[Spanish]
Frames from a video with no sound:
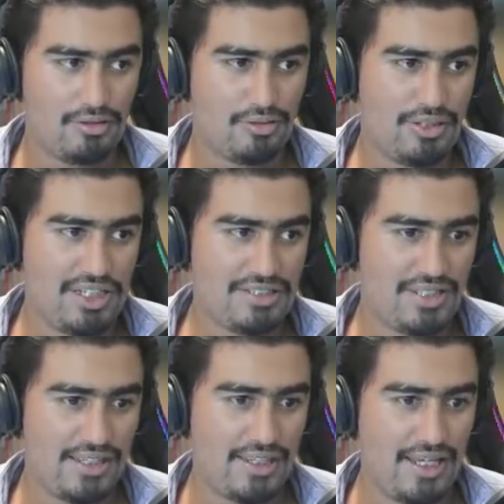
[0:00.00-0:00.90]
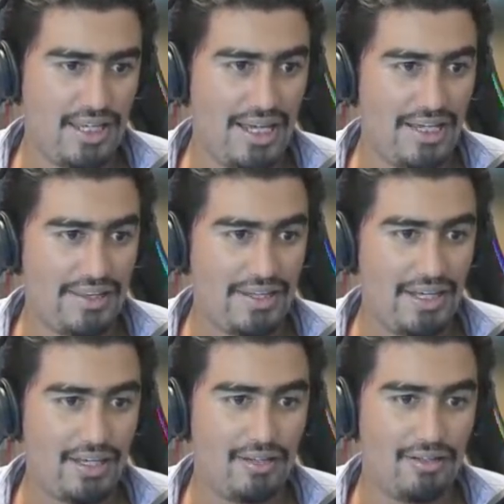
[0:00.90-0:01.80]
Tú estás...
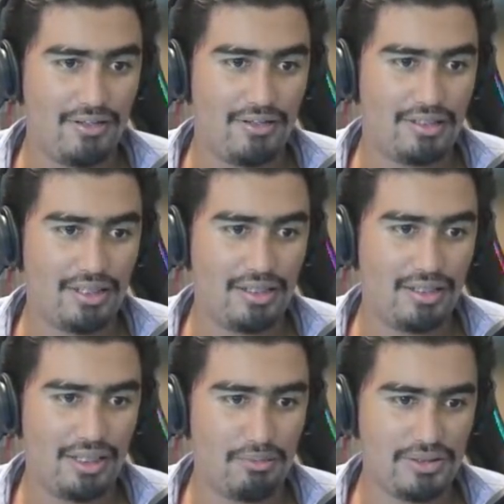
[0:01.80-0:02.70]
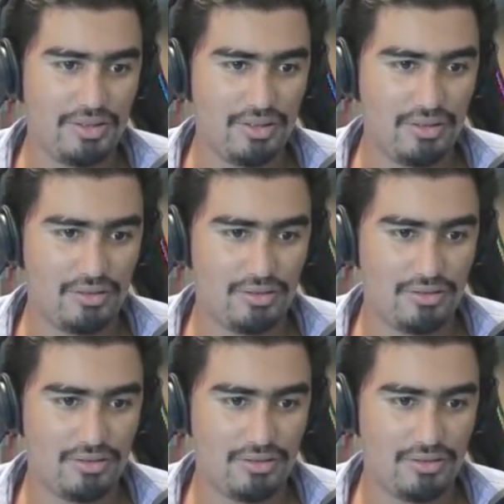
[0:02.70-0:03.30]
¡Alerta! ¿Qué, ¿Qué pasó?